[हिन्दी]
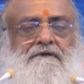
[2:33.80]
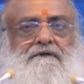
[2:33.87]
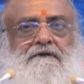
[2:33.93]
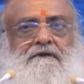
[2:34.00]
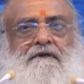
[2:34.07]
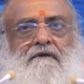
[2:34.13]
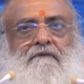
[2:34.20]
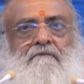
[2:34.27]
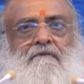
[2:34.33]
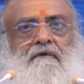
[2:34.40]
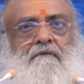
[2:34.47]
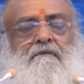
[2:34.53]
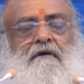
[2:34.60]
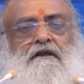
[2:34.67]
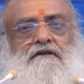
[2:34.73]
ब्रह्मा
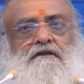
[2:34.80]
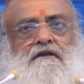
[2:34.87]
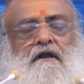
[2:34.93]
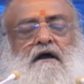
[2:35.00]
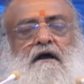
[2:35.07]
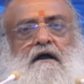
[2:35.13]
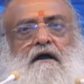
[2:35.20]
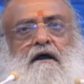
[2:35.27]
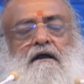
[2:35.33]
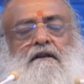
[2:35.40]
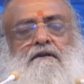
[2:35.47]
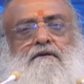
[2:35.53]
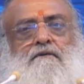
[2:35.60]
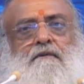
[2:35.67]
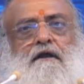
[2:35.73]
जी ने कहा तुम
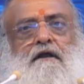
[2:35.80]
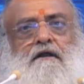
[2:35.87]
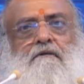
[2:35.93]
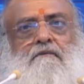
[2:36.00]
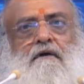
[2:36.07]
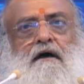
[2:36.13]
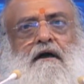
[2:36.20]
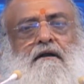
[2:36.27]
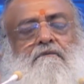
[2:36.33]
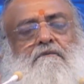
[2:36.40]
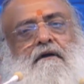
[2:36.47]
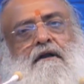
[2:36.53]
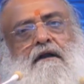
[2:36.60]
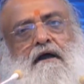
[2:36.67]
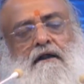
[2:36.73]
एक बार बना
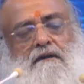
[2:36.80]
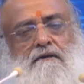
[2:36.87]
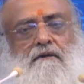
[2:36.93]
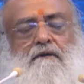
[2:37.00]
तो लो